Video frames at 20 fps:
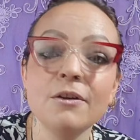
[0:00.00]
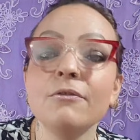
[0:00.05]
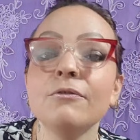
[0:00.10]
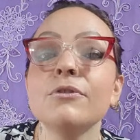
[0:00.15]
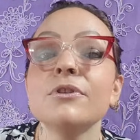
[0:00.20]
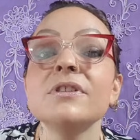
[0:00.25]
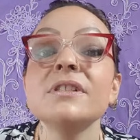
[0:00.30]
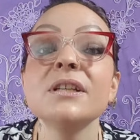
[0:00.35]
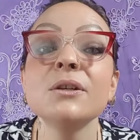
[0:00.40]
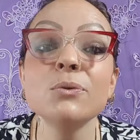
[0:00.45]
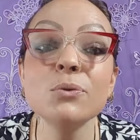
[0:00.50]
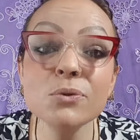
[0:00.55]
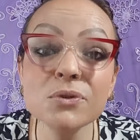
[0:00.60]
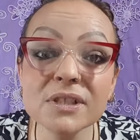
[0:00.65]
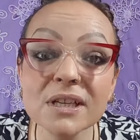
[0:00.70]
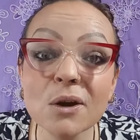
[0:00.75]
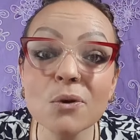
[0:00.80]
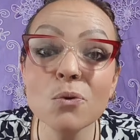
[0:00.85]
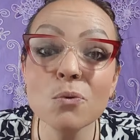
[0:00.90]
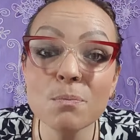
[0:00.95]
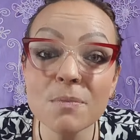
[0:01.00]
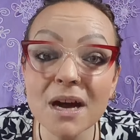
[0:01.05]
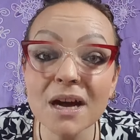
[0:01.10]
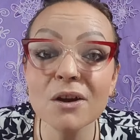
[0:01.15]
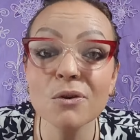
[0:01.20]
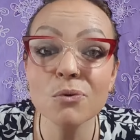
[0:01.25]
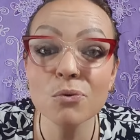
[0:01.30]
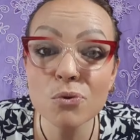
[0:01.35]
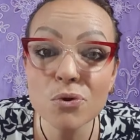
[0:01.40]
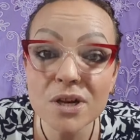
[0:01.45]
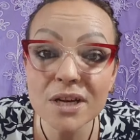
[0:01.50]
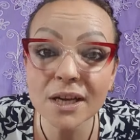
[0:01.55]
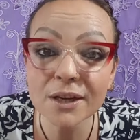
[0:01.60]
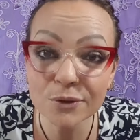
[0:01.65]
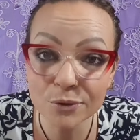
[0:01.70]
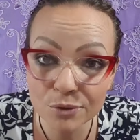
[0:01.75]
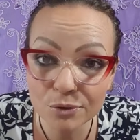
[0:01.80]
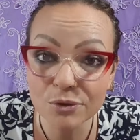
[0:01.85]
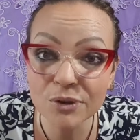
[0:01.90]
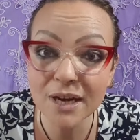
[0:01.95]
você usa uma agulha
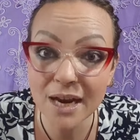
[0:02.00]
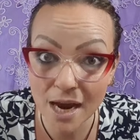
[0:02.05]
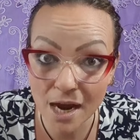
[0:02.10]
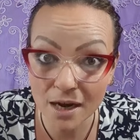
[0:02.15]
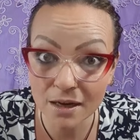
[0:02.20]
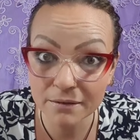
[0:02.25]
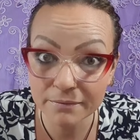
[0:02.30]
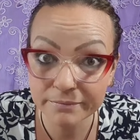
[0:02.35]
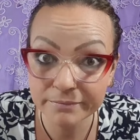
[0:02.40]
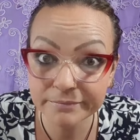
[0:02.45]
no lugar